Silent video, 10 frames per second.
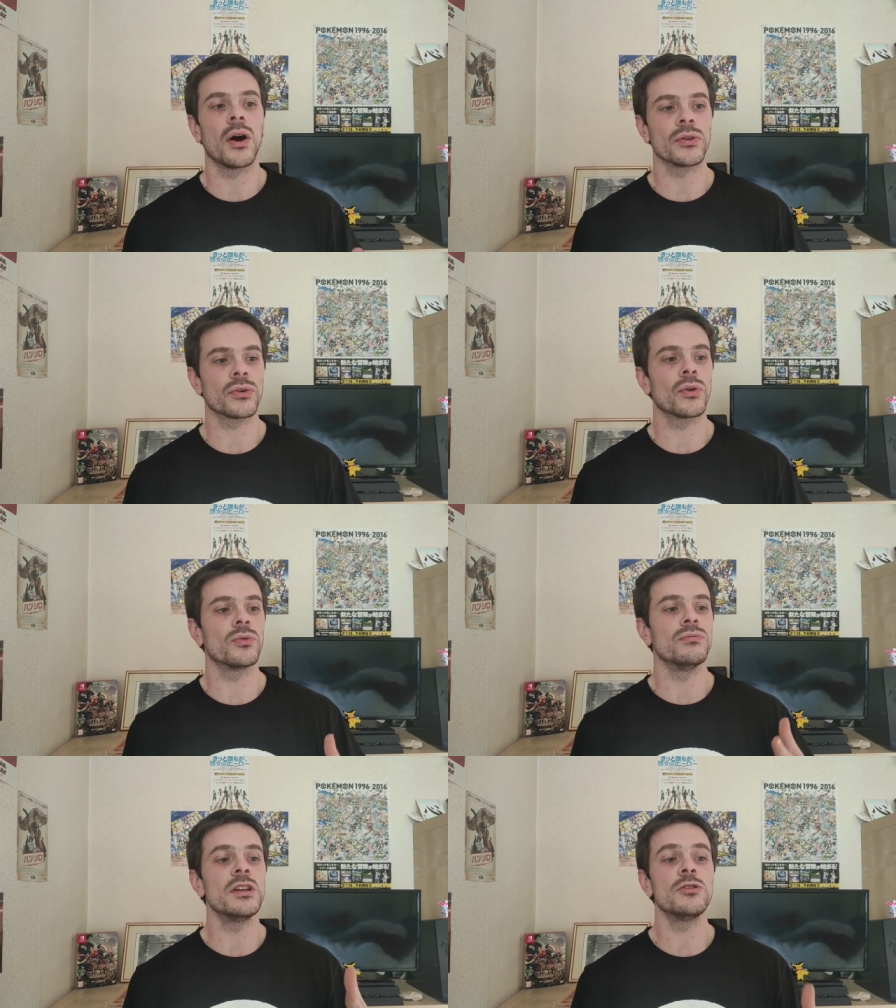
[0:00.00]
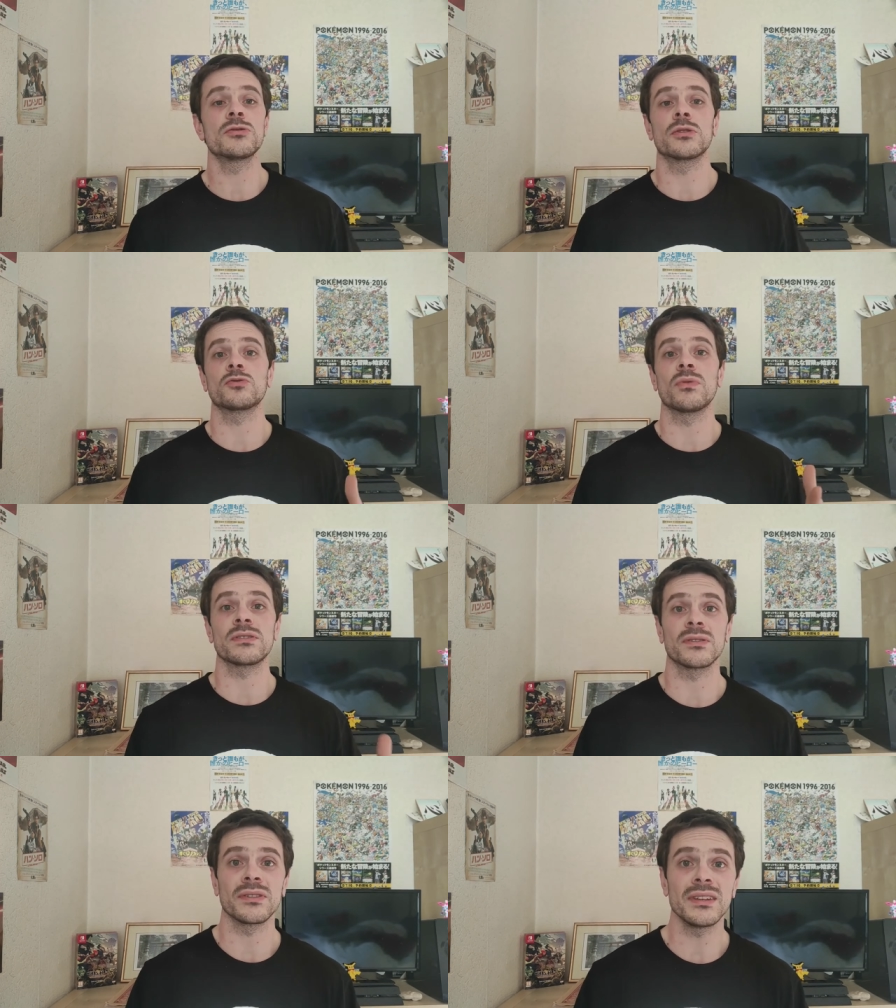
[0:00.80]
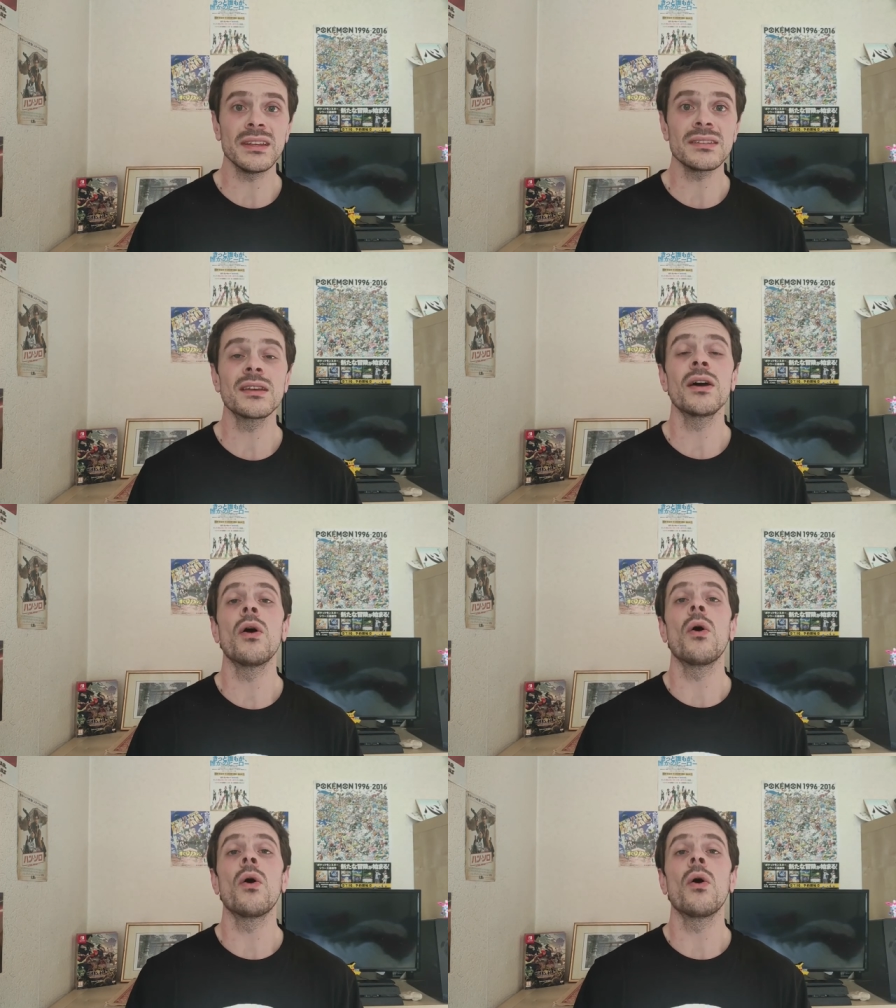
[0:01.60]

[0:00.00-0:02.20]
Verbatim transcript: Entre 1870,